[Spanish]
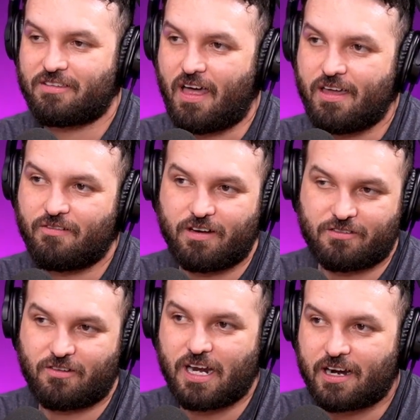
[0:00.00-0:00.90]
basada en una
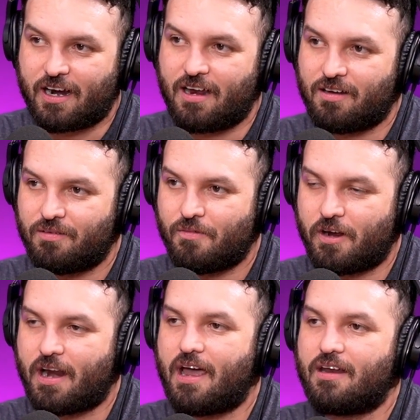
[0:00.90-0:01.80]
historia real,
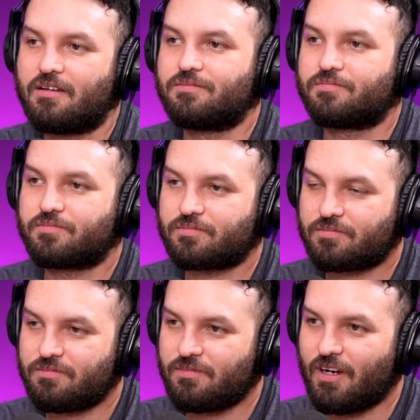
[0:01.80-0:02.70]
muy real.
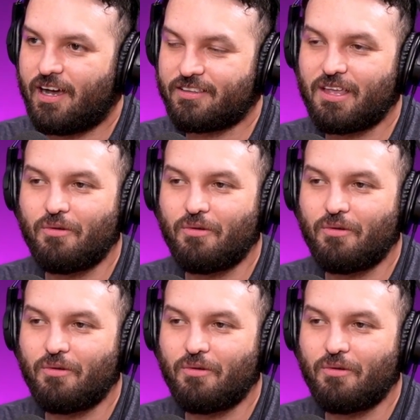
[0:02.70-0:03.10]
Ah. Hay